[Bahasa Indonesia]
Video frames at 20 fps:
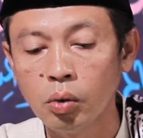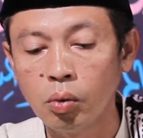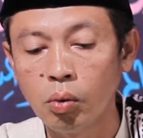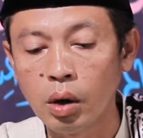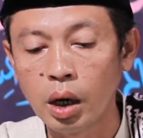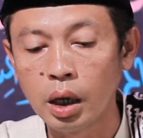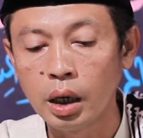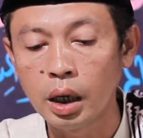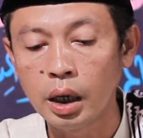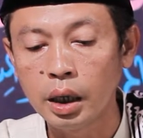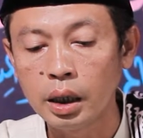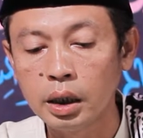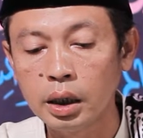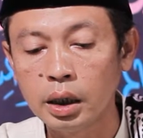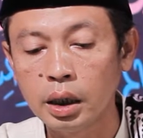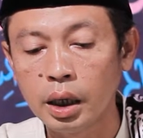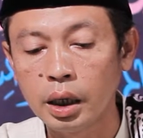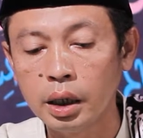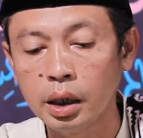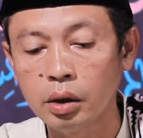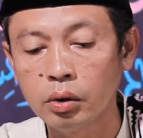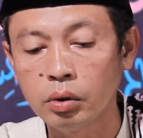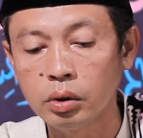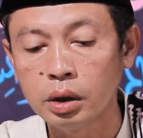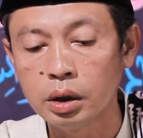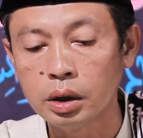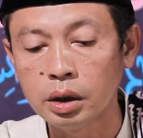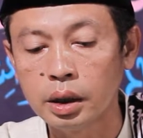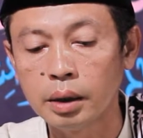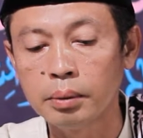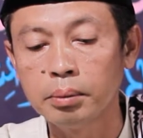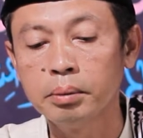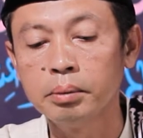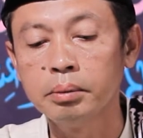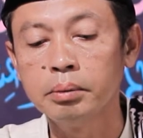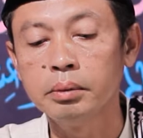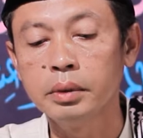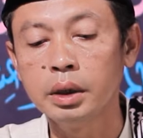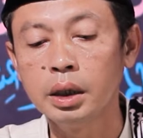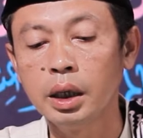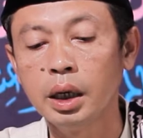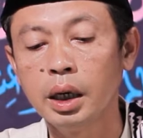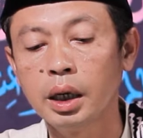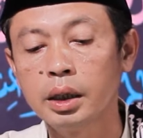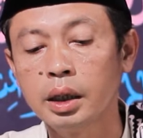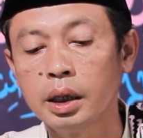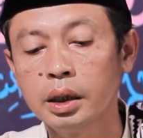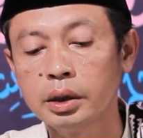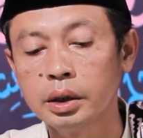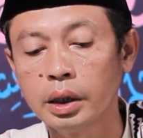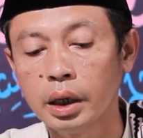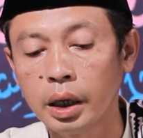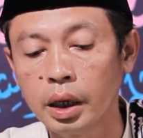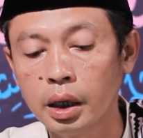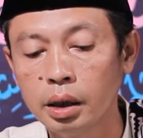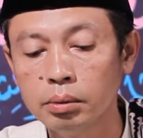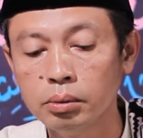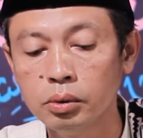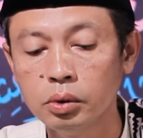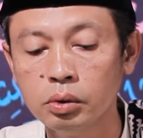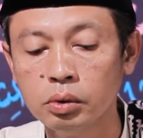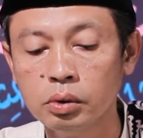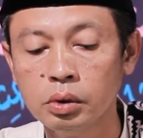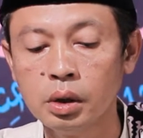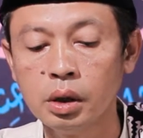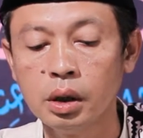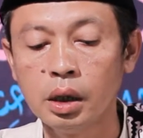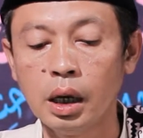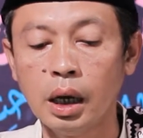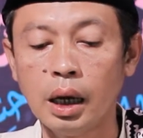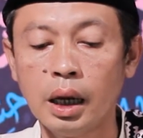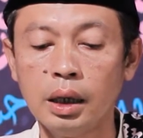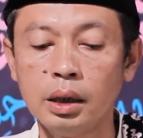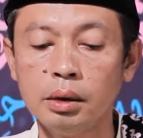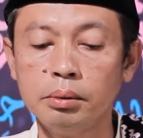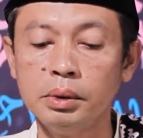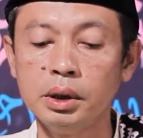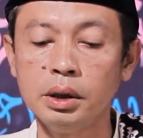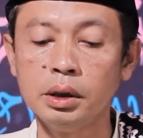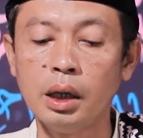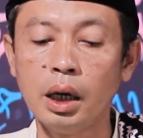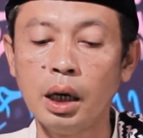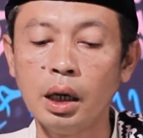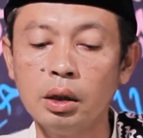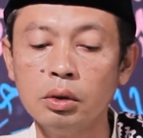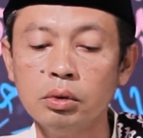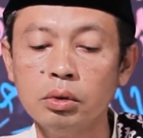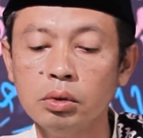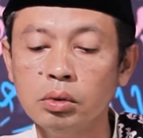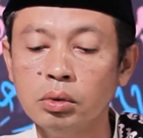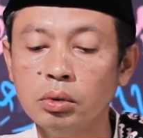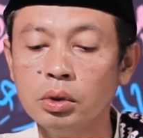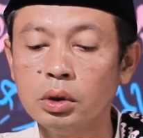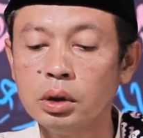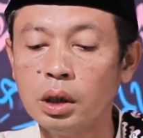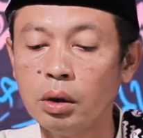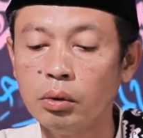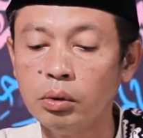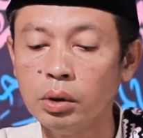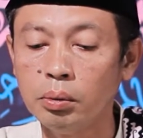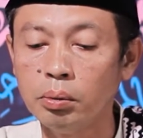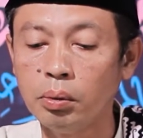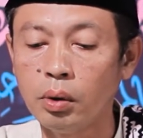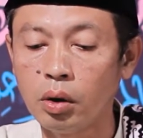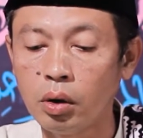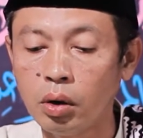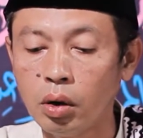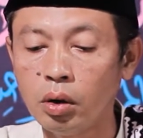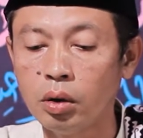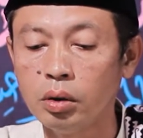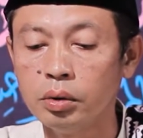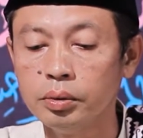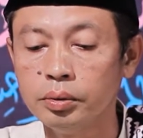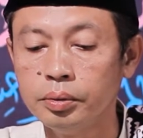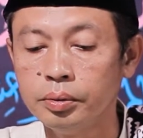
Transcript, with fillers: walaihi lan iku tetep ing atase ilmu almidaru utawi pokok